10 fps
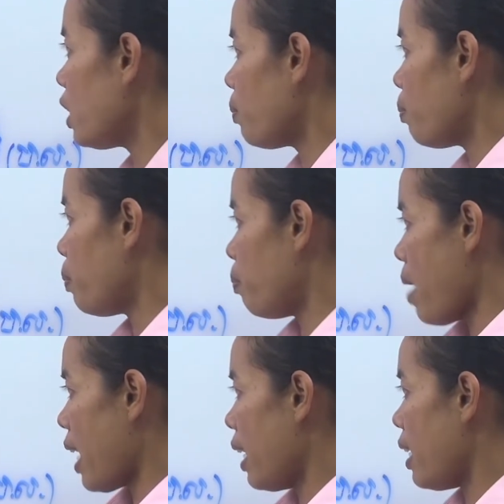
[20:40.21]
chị
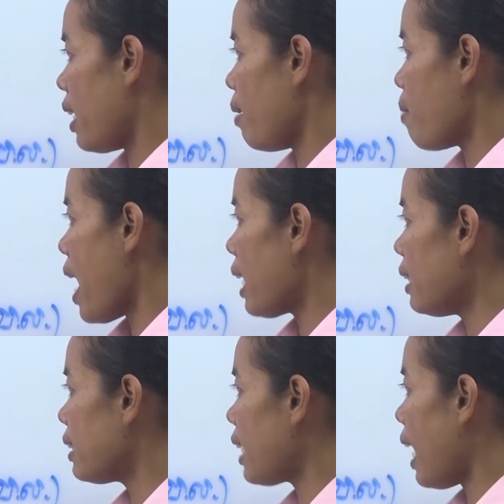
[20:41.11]
bàn ấy ghế
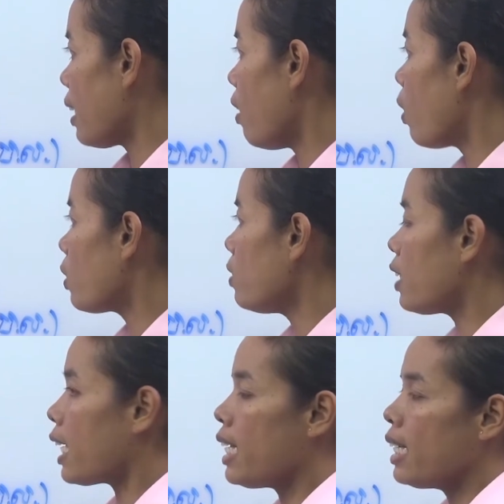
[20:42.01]
bán chạc khôn
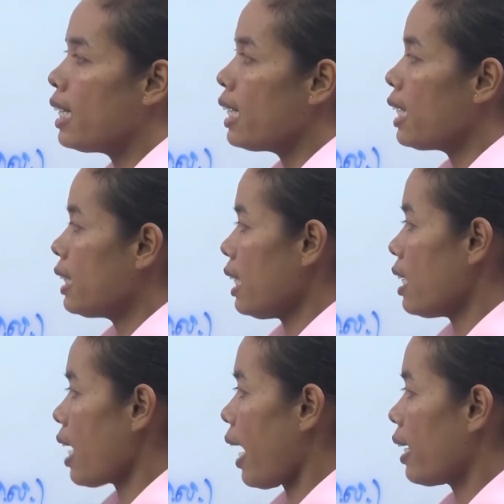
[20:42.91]
trí
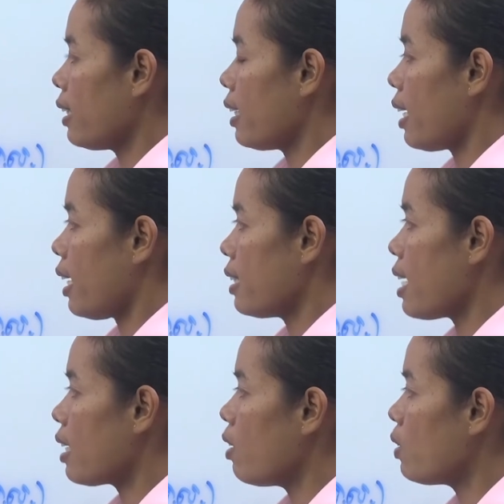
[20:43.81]
trí giáng cái nào
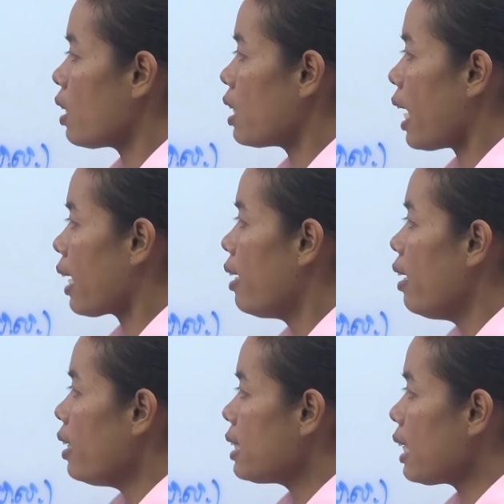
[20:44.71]
chạc khôn trí giáng
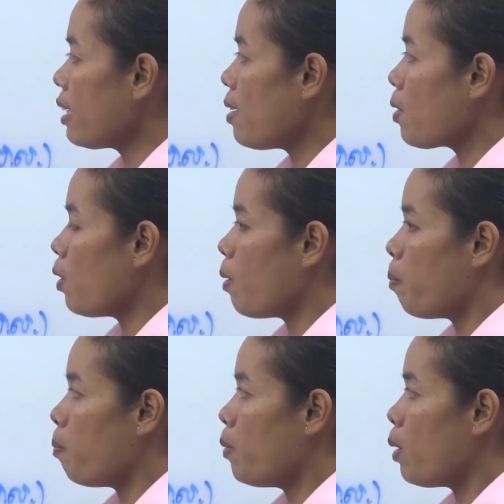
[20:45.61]
chẳng lục
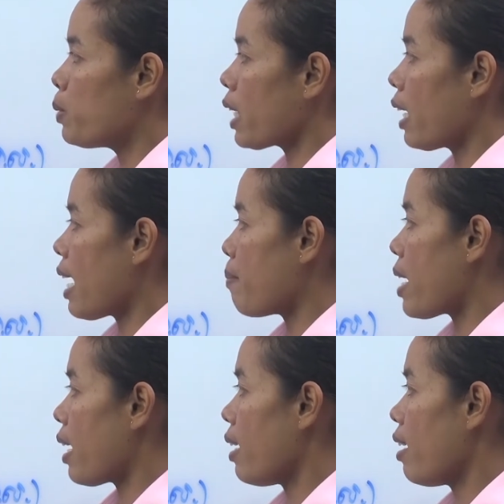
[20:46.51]
lục lục sạ na
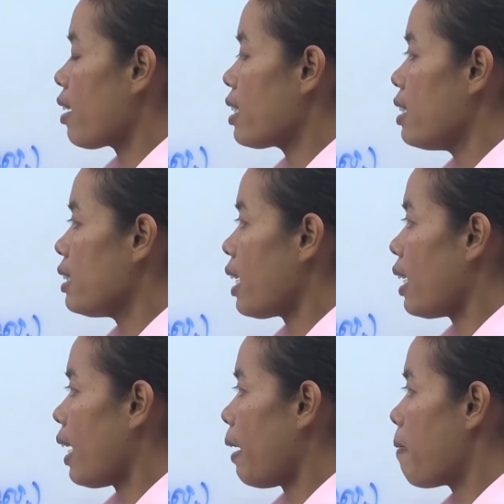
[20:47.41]
bà đấy ọt khơi sạ
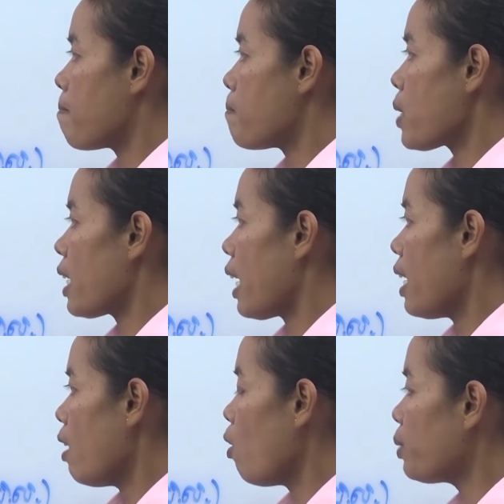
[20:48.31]
na cái nào
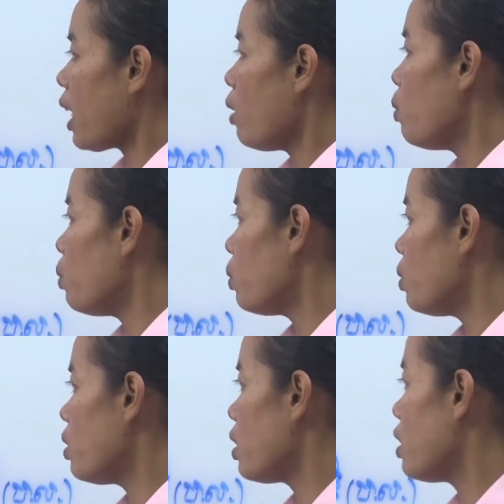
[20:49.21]
lục sạ u rồi